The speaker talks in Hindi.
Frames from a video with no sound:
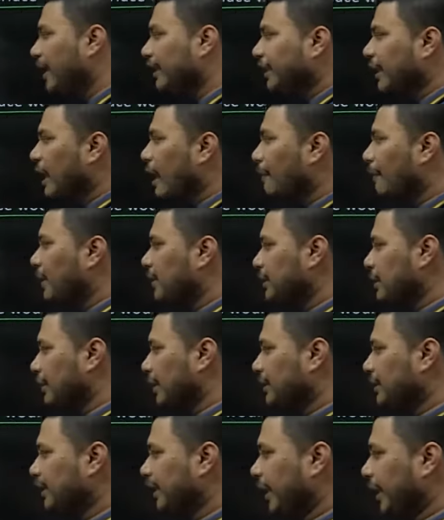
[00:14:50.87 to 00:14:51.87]
यहां पर
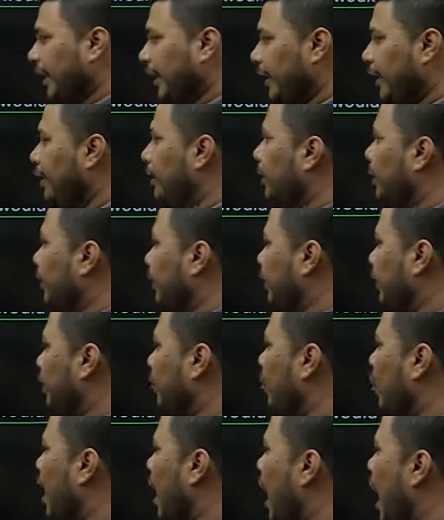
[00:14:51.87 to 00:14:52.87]
समझते हैं देखो
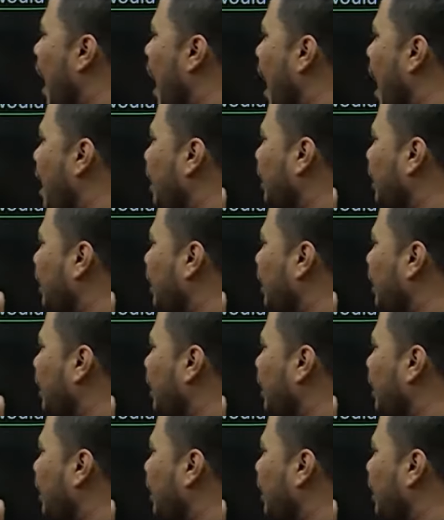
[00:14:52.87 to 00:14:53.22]
आर